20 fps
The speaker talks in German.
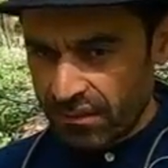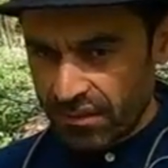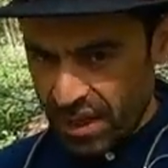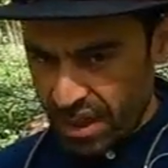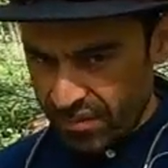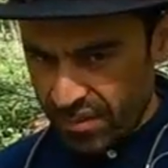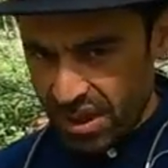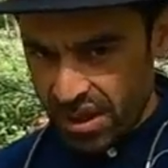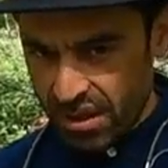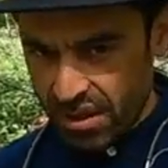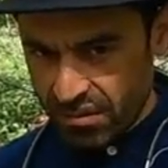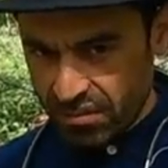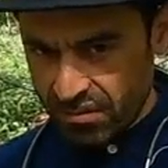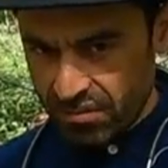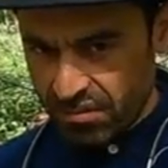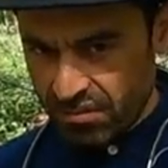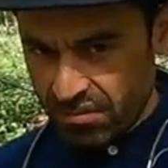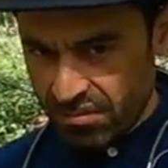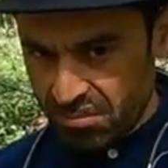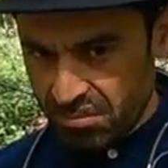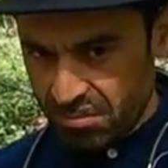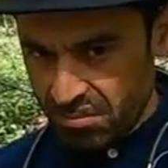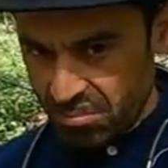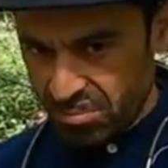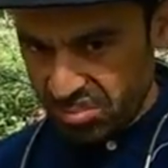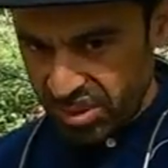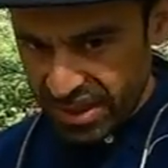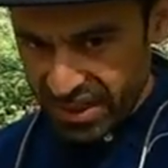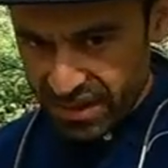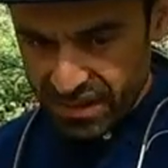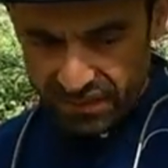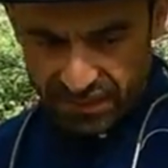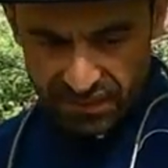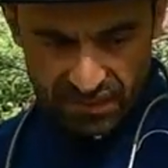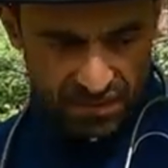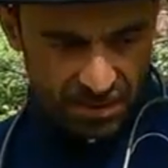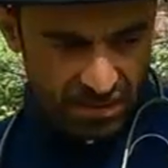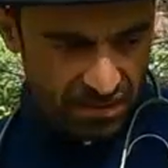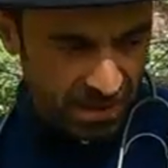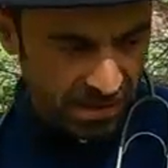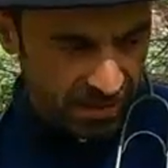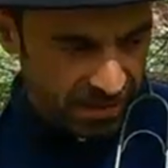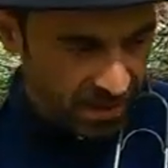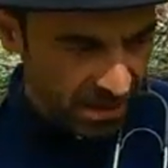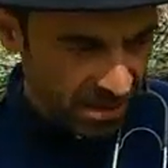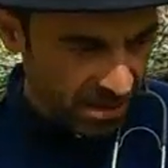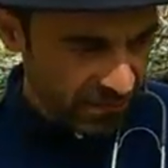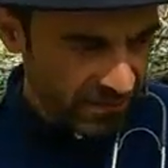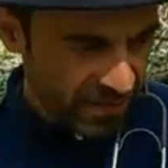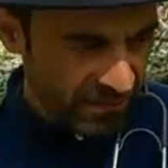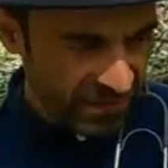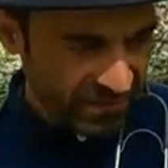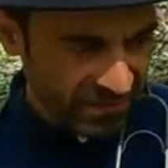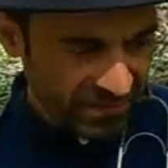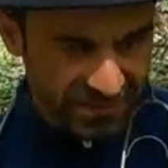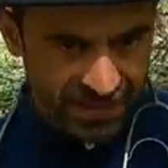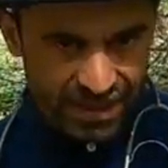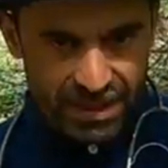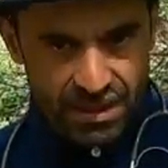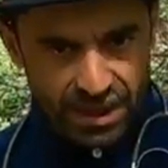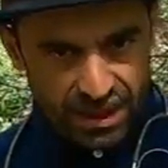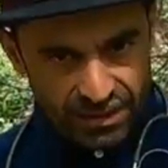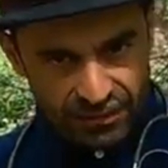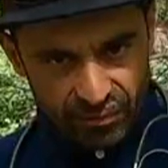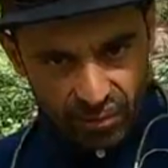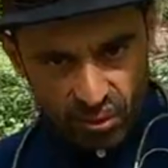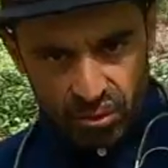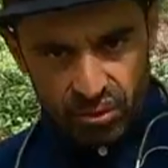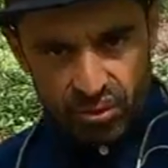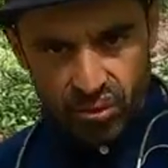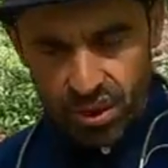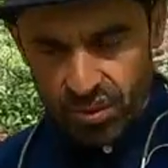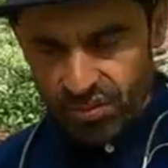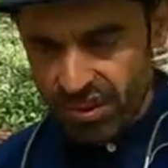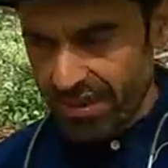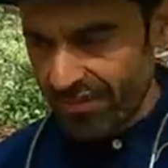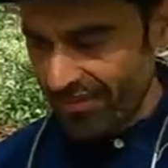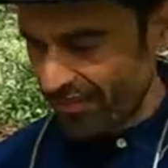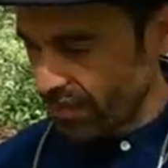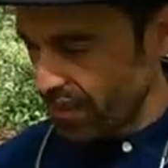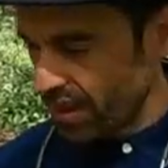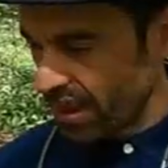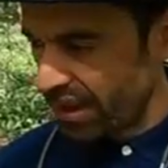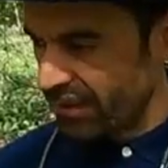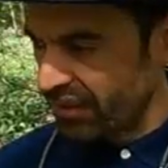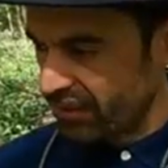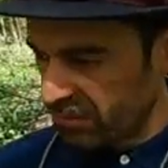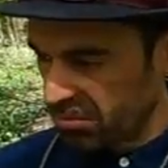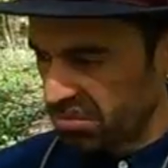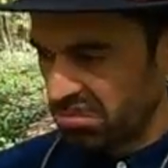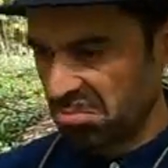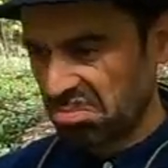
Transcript: Wir haben ja Pilze in der Regel, wenn wir sie sehen, als Fruchtkörper, als